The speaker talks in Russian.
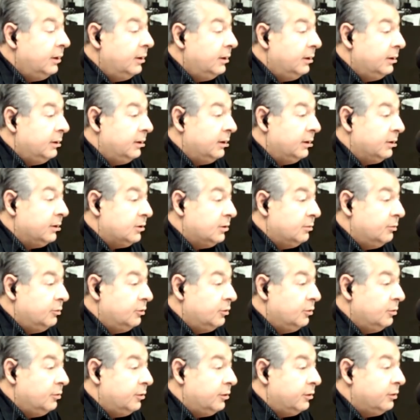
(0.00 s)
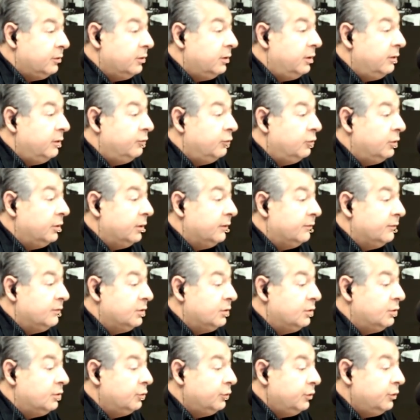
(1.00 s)
нашему номеру телефона в
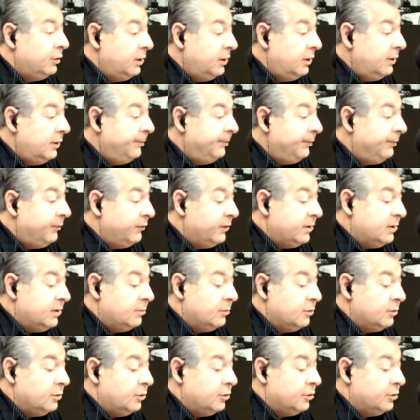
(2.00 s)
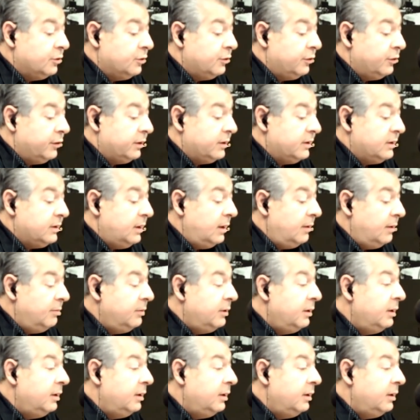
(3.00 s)
студии 847